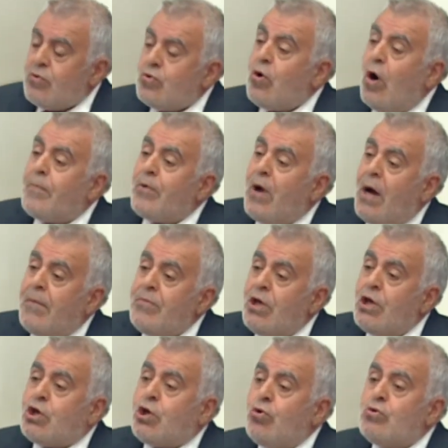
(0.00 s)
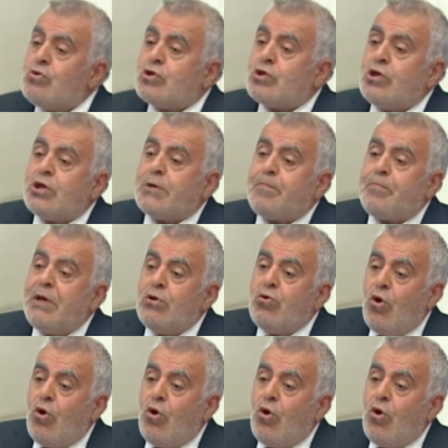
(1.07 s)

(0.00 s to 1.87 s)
toplam 240 bin